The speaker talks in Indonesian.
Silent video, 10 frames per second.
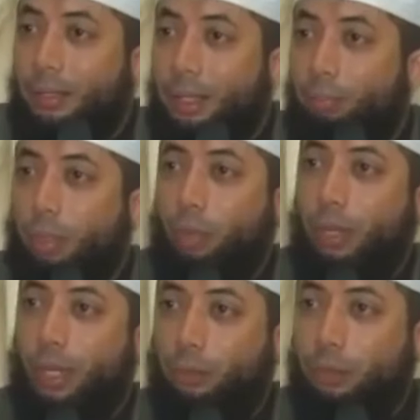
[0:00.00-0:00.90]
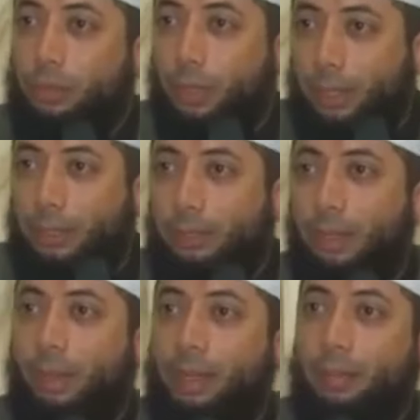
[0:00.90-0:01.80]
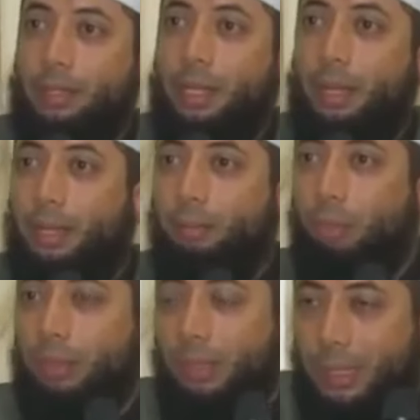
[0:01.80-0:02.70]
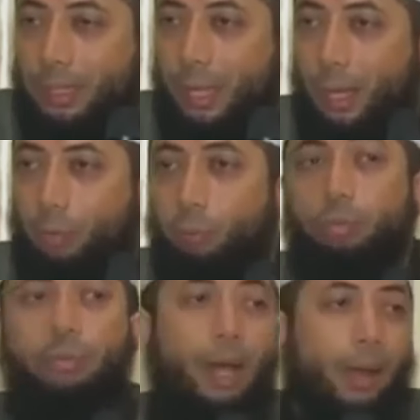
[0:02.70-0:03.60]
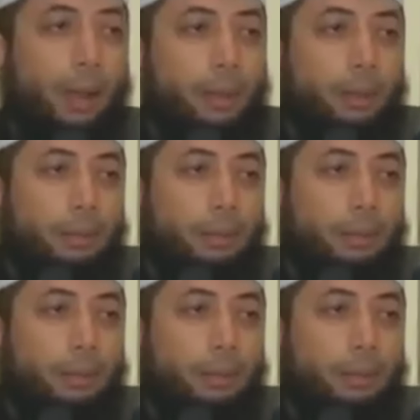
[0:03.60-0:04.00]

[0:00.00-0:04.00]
dibuat orang itu stres setiap ada masalah dibuat gelisah gundah